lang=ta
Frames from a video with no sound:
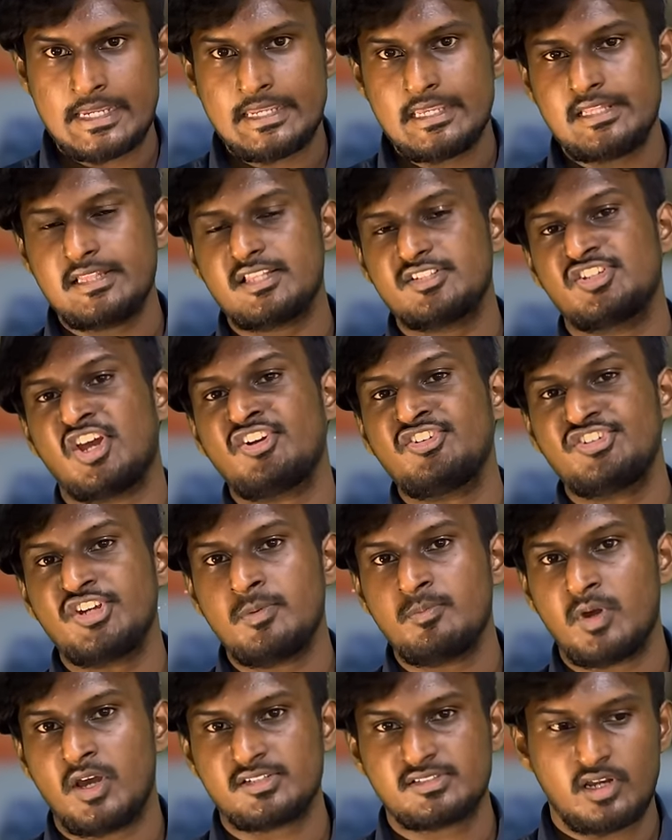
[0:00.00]
இந்த
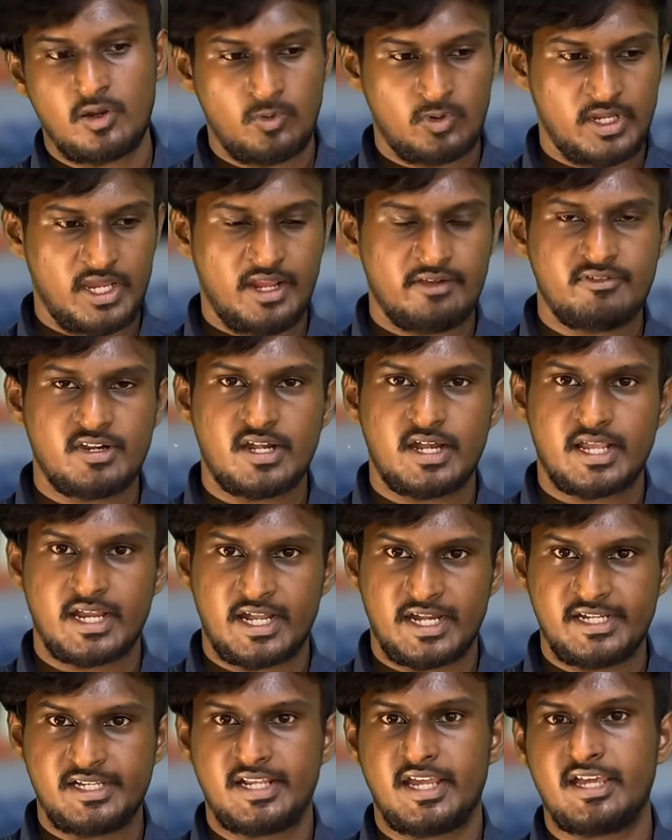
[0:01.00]
ஜங்ஷன் பாக்ஸில் ஒரு ஏவுகணை
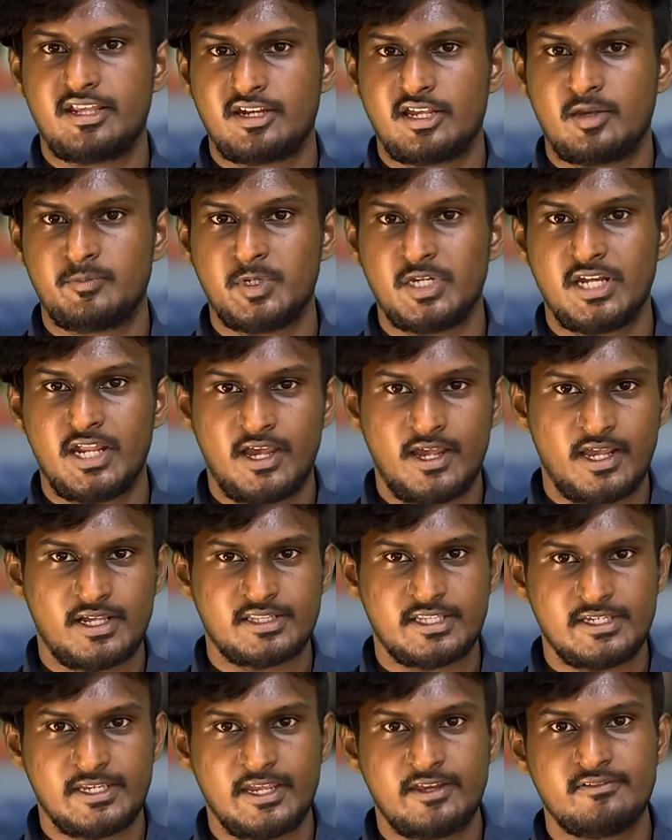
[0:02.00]
கனெக்ட் ஆகிருக்கு அப்படின்னா
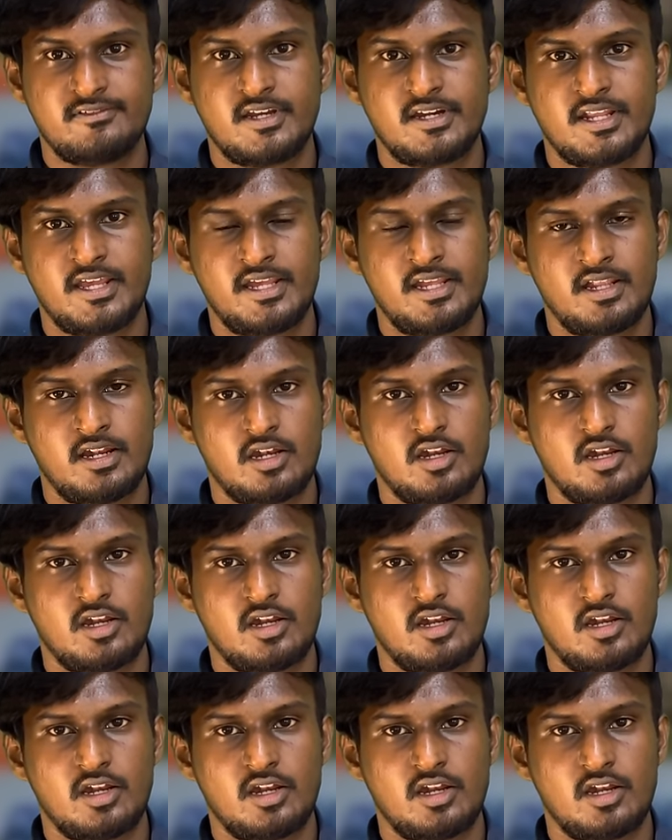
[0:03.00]
அந்த ஏவுகணை